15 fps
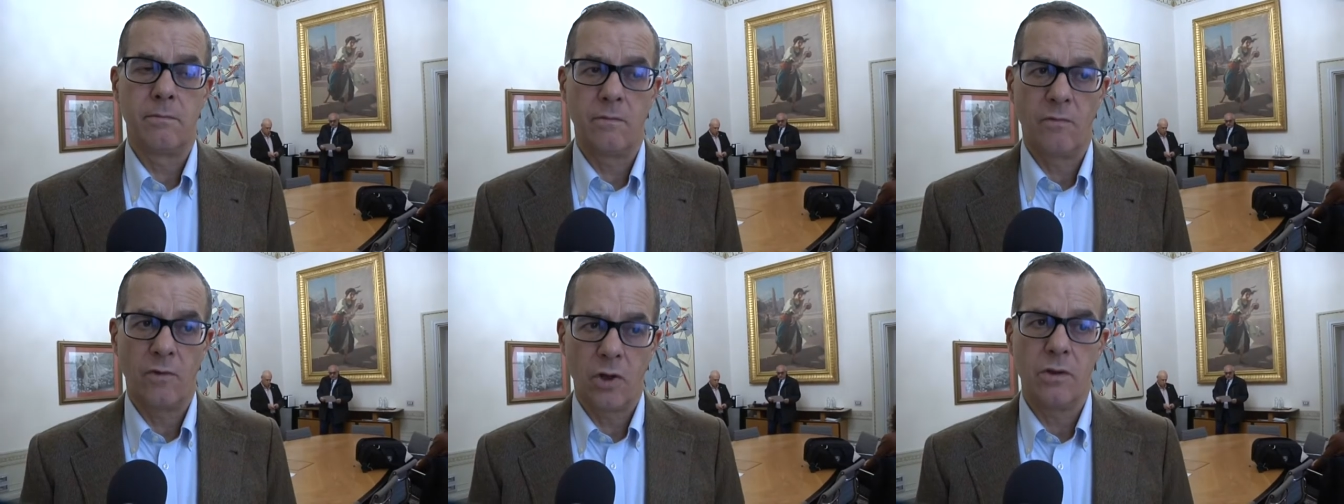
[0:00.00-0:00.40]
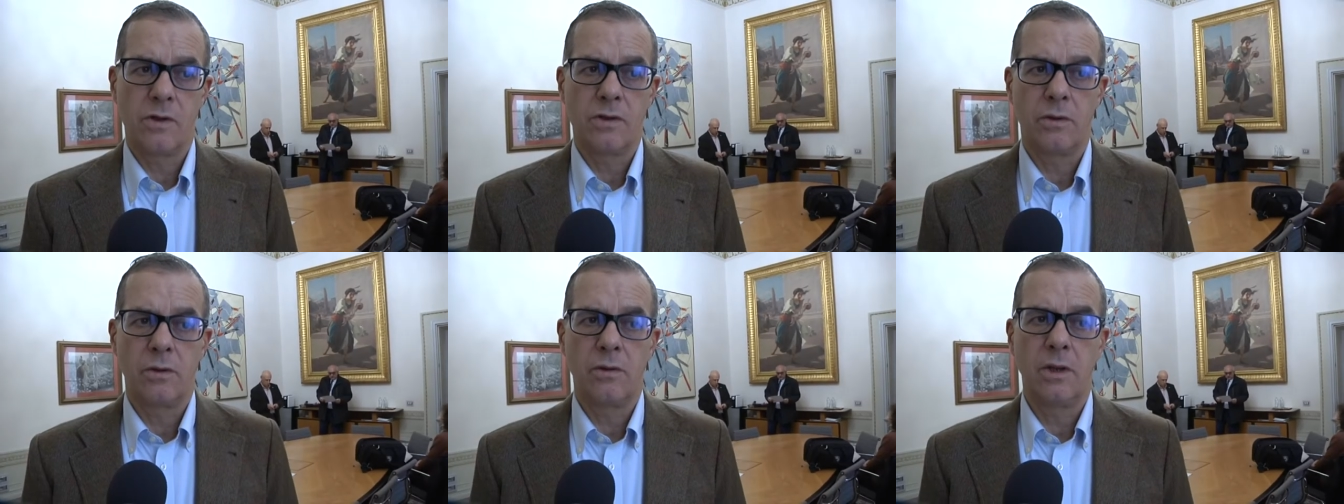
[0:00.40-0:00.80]
Voglio
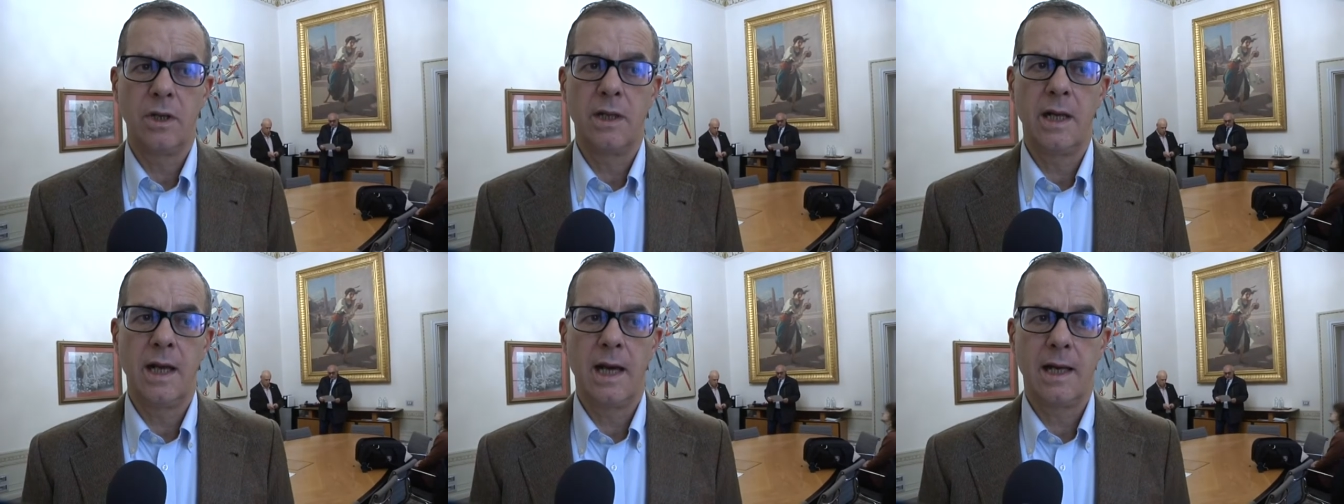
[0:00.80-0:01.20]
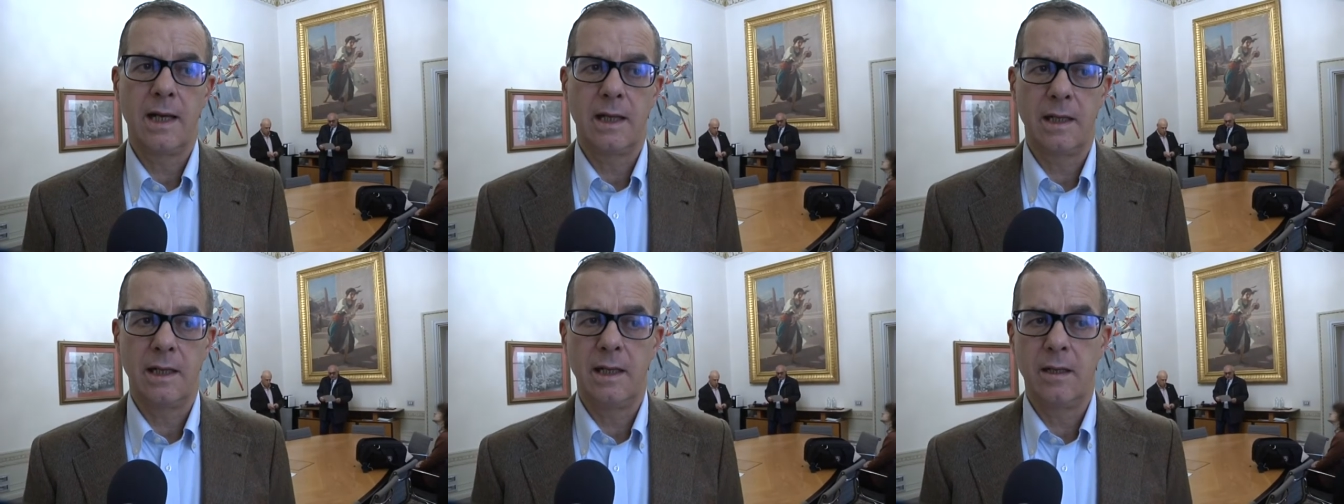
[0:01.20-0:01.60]

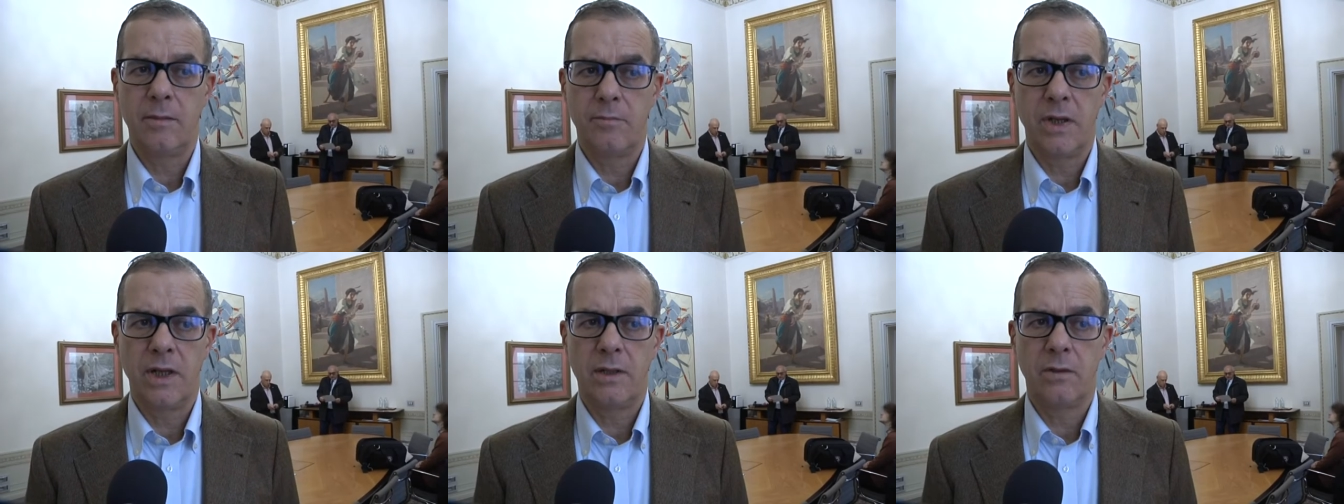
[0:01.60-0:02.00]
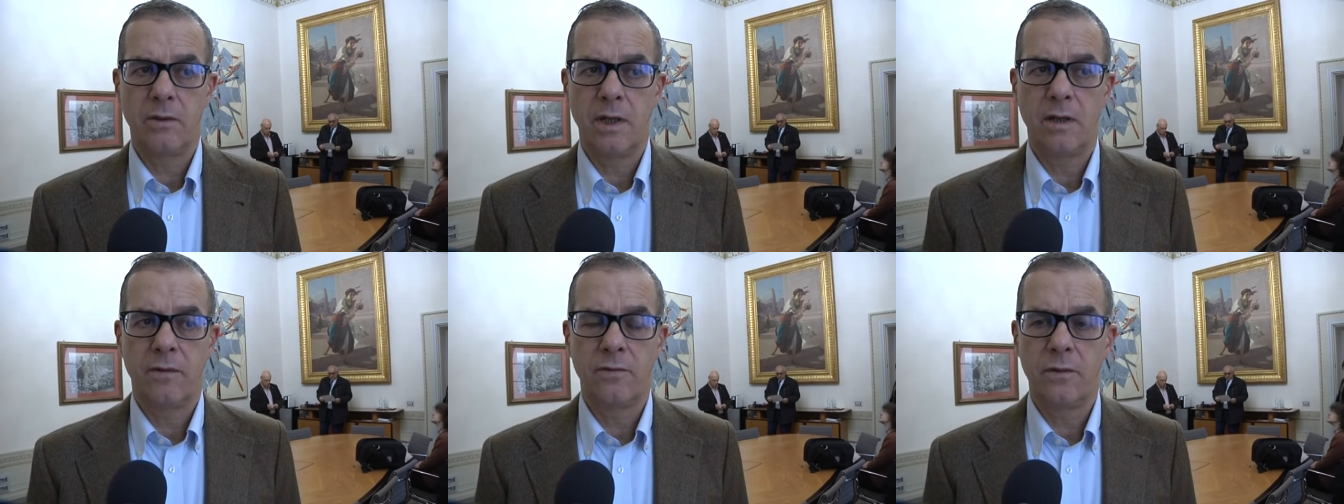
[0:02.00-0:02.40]
sottolineare che l'impegno
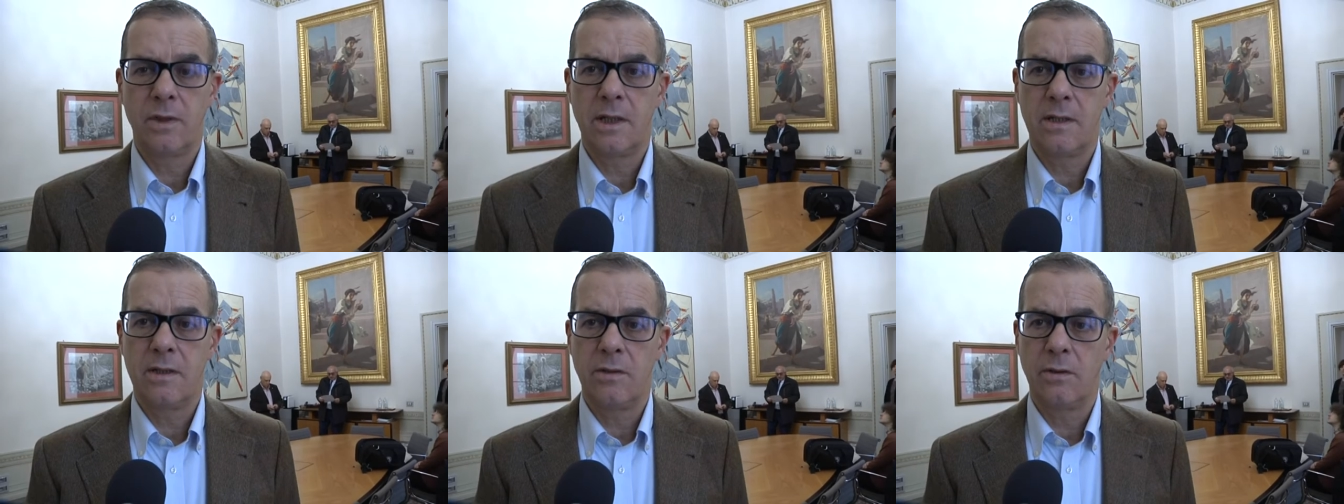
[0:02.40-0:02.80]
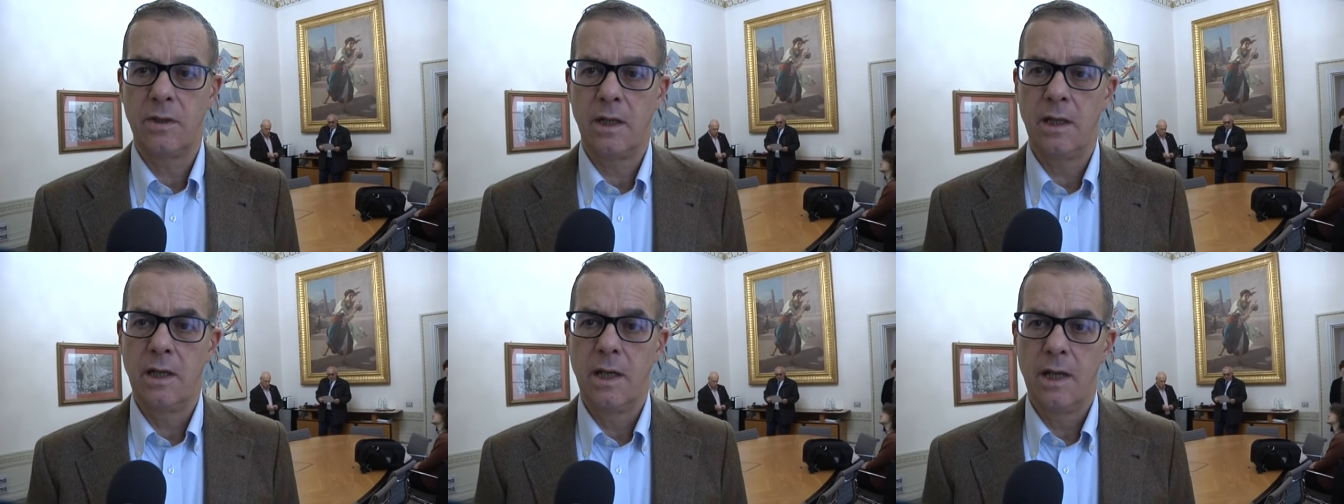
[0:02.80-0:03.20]
della
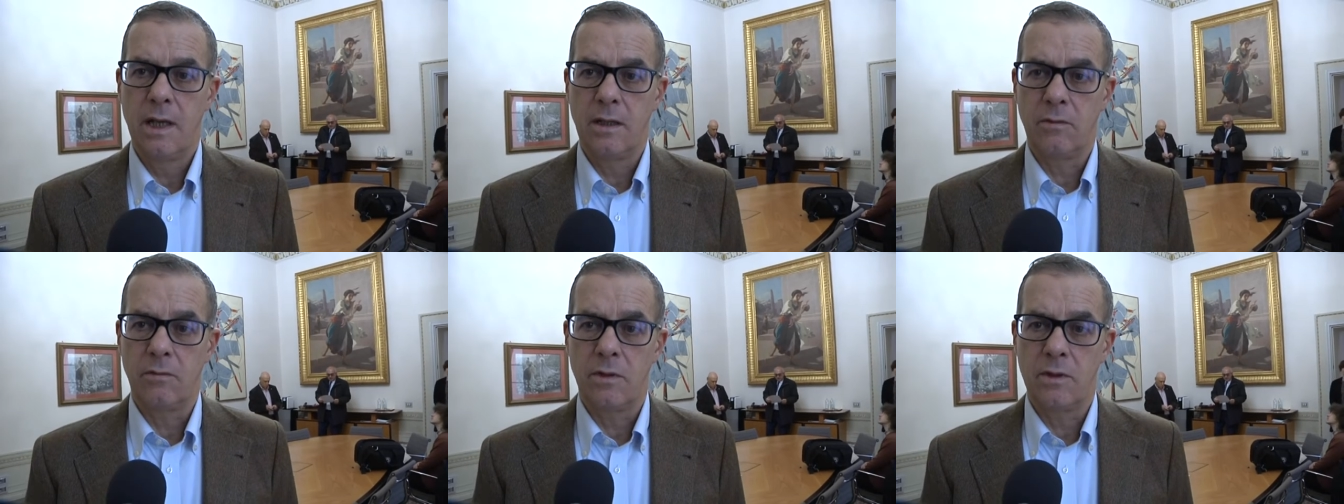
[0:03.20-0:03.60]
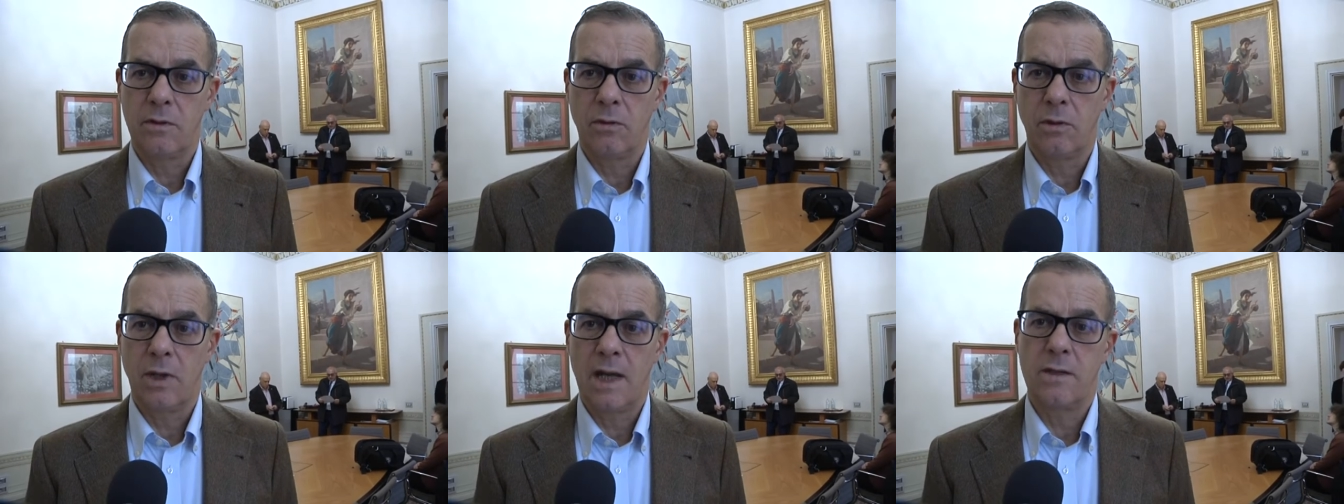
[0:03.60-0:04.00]
Fondazione in
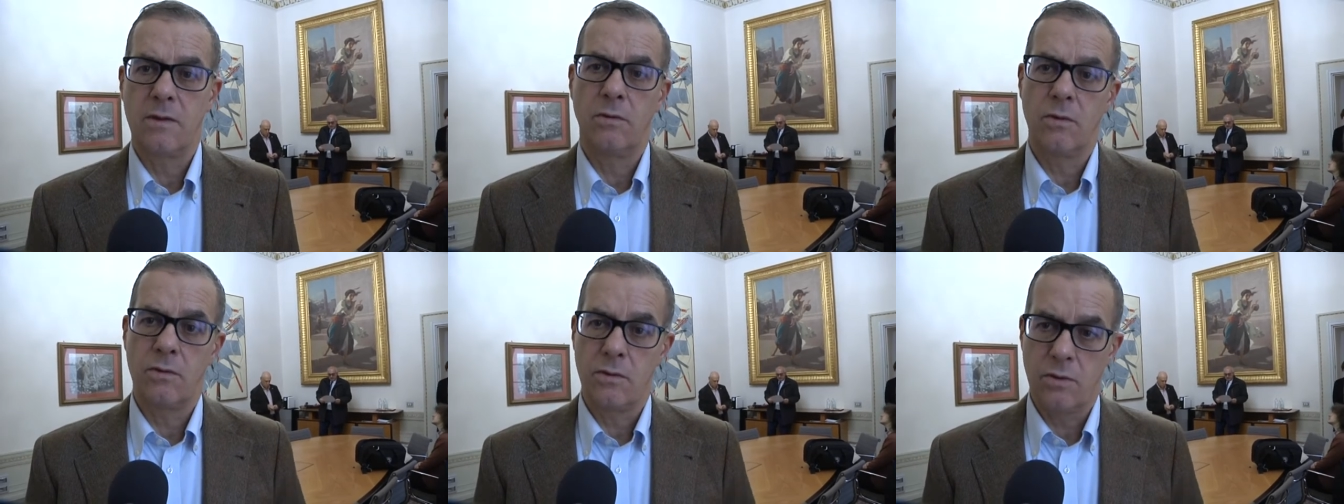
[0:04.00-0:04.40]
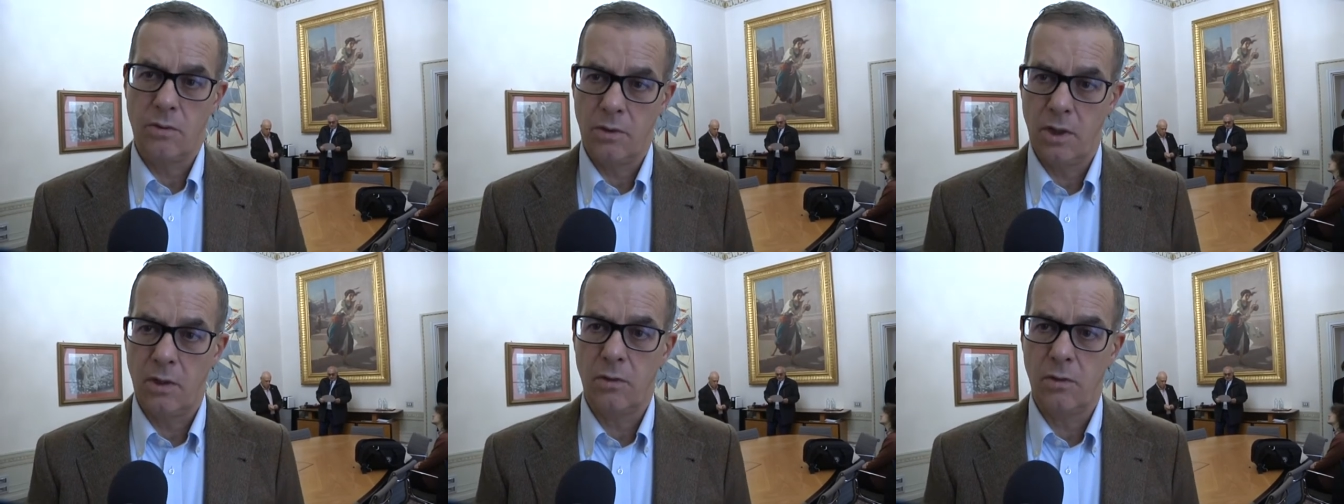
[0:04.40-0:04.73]
questo caso non solo è